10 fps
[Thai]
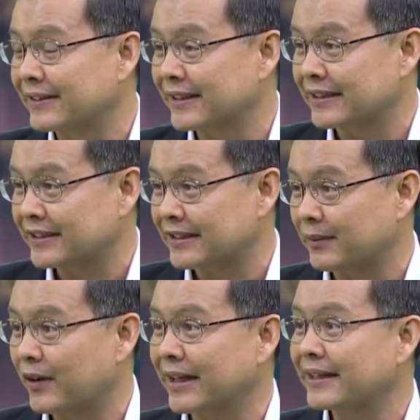โดย
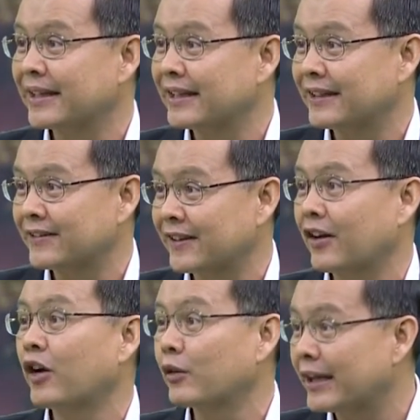เฉพาะอย่างยิ่งที่ซิ
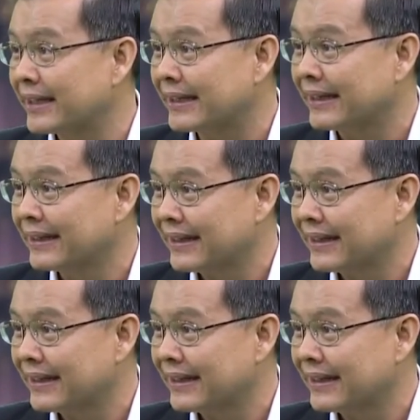ลิคอนวัลลีย์